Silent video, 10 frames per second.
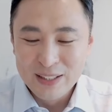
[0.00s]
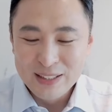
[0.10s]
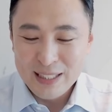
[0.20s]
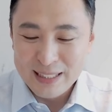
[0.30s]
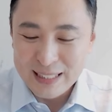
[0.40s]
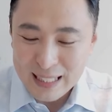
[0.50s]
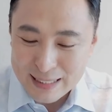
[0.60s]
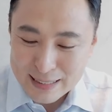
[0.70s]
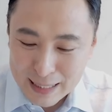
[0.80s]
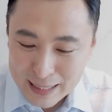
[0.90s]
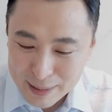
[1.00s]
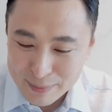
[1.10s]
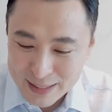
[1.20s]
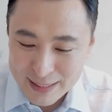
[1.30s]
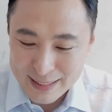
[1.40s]
옛날
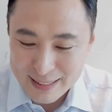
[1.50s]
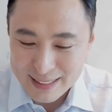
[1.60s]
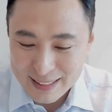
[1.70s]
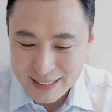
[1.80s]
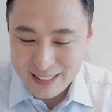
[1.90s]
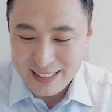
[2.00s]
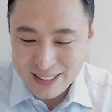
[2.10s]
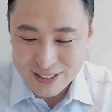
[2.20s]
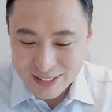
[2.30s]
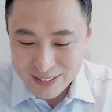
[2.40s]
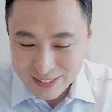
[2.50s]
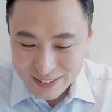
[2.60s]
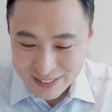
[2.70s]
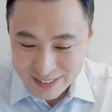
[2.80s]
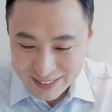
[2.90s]
사람들, 이수,
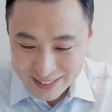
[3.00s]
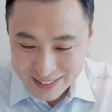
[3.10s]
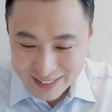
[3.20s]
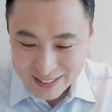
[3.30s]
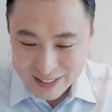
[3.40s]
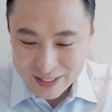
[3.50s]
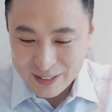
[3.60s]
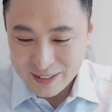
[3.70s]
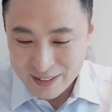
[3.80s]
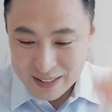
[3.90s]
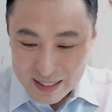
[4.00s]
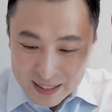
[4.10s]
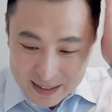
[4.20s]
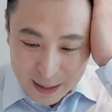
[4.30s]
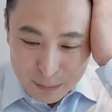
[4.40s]
그쵸?
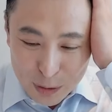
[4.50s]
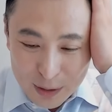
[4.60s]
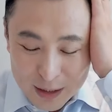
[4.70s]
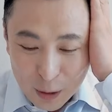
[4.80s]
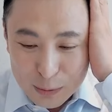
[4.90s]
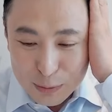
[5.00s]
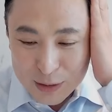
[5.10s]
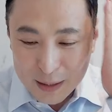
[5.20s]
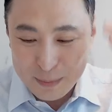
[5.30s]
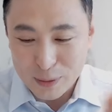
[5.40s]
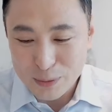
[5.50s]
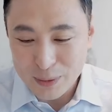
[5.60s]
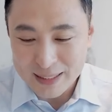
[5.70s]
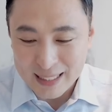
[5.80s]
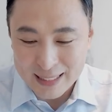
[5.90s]
다음 주에 전회장
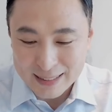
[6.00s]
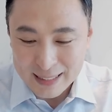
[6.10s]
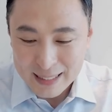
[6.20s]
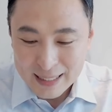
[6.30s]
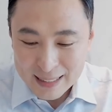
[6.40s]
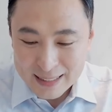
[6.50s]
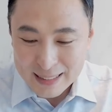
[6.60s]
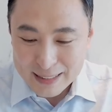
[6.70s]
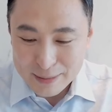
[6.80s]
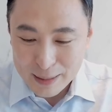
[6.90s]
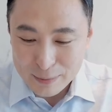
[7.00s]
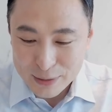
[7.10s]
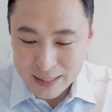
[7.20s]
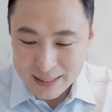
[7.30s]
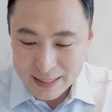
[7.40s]
명도에 나가는데, 끝까지 마무리
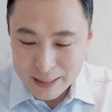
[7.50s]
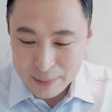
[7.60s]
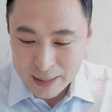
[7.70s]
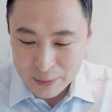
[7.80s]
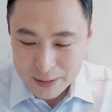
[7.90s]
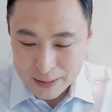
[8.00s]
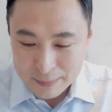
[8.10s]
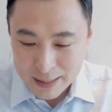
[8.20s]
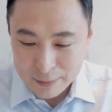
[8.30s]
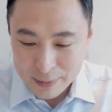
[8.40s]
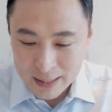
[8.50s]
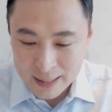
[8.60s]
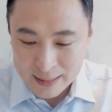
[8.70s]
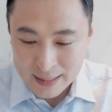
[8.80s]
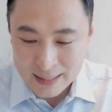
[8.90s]
잘 되길 바라고 했습니다. 비가
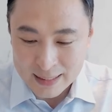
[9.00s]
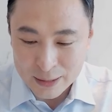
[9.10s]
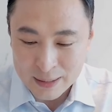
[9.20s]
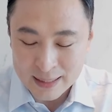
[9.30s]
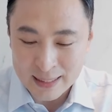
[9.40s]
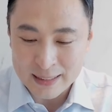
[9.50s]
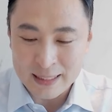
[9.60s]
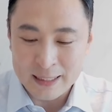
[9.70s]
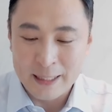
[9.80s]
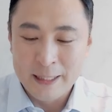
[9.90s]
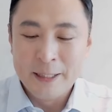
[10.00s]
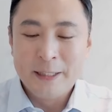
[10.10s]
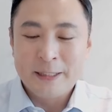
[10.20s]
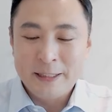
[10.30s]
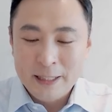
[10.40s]
안 와야 이사도 잘 나가실 텐데.
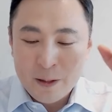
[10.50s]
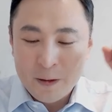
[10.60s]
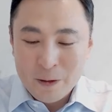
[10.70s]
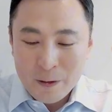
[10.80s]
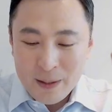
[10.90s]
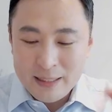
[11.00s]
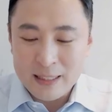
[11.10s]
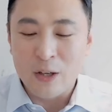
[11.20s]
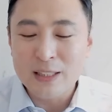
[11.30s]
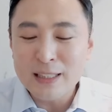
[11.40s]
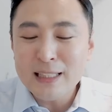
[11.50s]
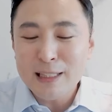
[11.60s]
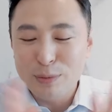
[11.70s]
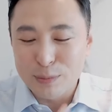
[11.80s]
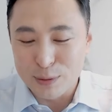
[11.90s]
그래요. 화이팅. 아,
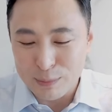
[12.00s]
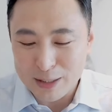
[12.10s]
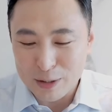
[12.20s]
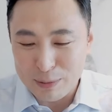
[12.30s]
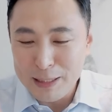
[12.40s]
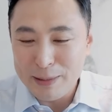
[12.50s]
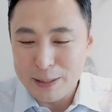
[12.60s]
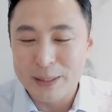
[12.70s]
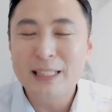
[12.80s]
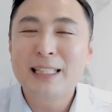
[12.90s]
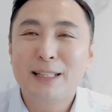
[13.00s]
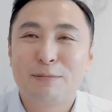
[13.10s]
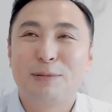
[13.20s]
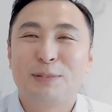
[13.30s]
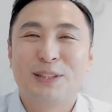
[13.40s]
쓰리랑 부부. 맞아. 비니비님, 쓰리랑
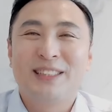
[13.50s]
부부.